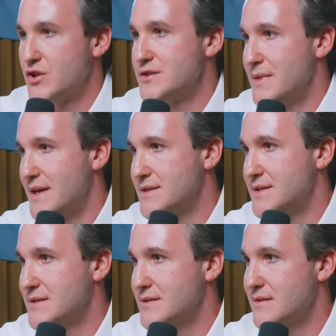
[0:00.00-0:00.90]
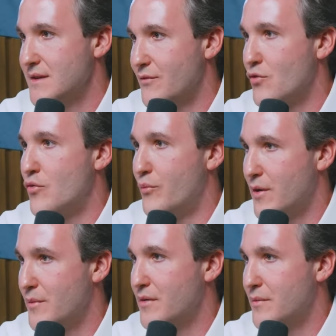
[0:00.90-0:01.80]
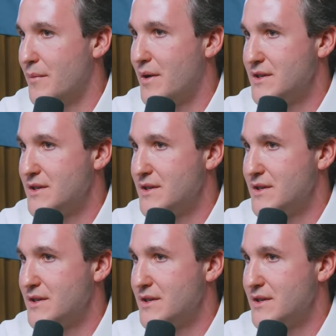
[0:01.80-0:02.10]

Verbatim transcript: de dois meses eu vou compor meu, minha